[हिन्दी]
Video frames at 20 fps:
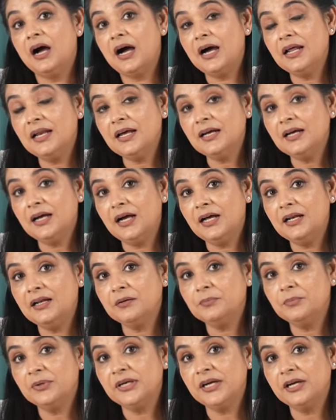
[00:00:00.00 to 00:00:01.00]
अलग
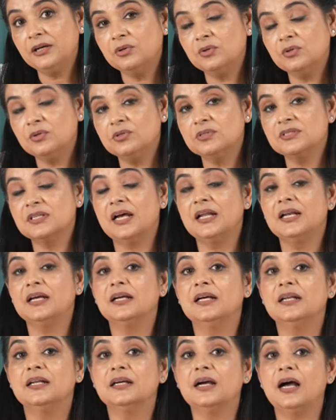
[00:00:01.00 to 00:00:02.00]
अलग पटेटोज़
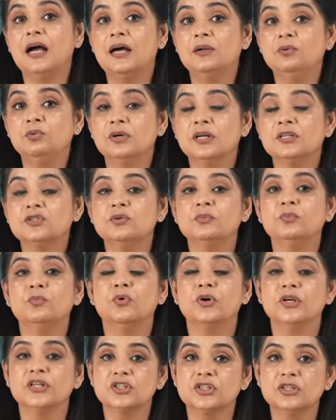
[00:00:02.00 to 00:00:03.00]
अलग अलग आलू का जो
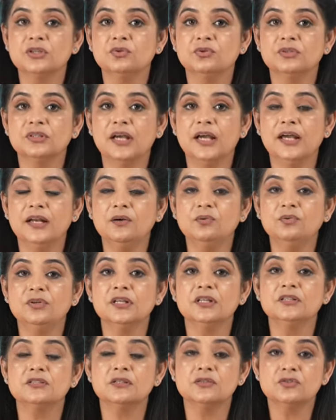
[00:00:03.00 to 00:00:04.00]
मॉइस्चर होता है ना
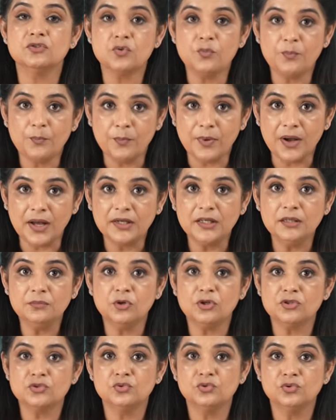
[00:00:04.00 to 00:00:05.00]
उनके अंदर जो पानी
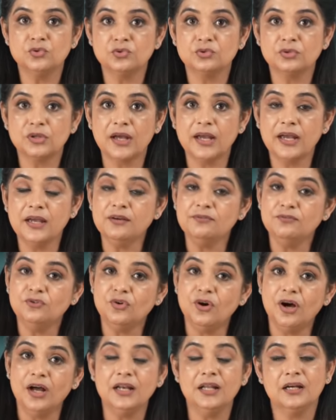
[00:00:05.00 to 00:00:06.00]
मौजूद होता है
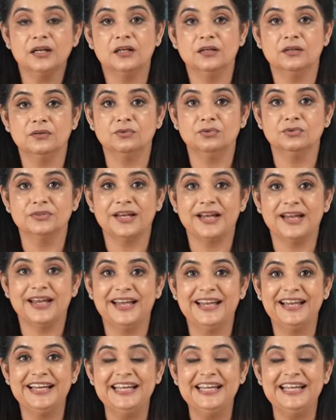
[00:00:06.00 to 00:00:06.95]
वो अलग अलग होता है